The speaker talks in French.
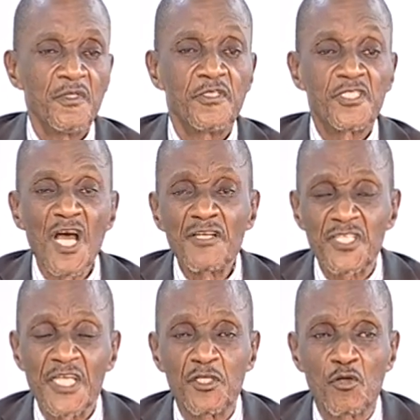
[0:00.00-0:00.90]
Sans
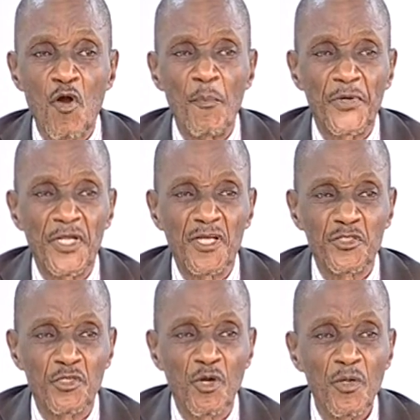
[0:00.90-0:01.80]
cette
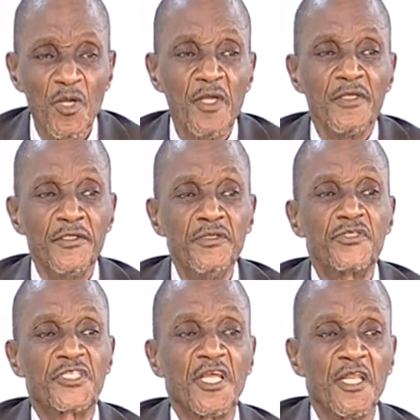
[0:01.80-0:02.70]
compréhension, il ne
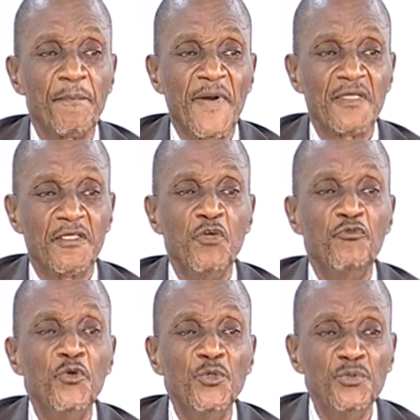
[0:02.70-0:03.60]
serait pas
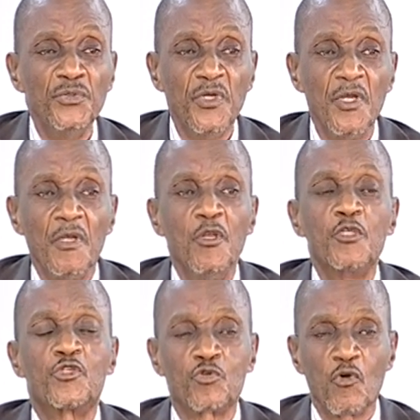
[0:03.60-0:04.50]
devenu
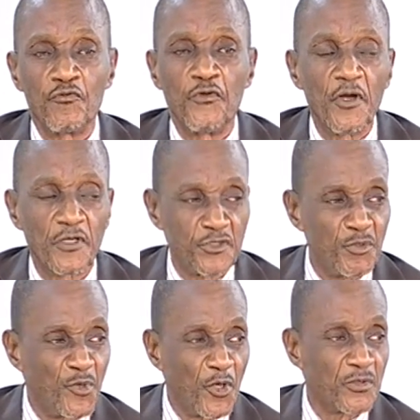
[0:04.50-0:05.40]
le sauveur
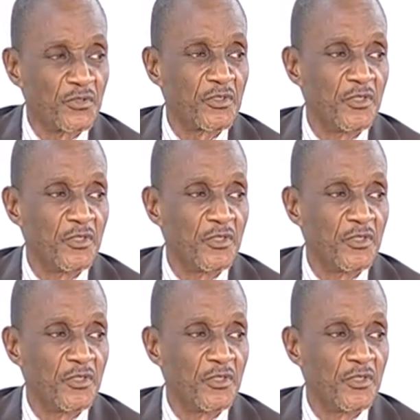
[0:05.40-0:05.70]
du monde.